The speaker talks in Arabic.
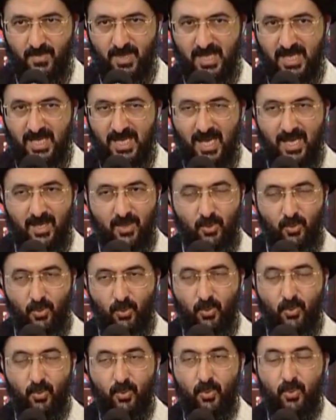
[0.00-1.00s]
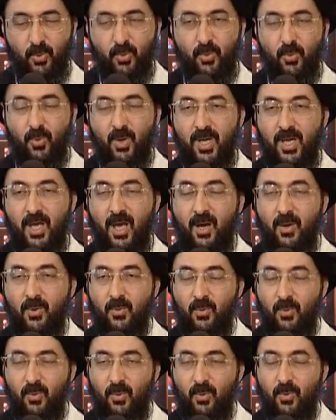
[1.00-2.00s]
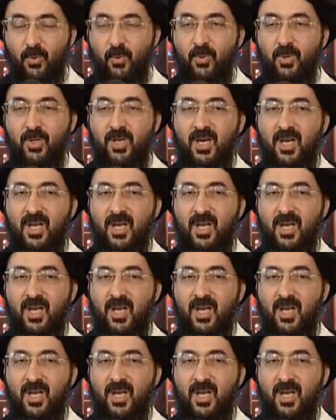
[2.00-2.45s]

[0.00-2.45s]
يدعون ويقولون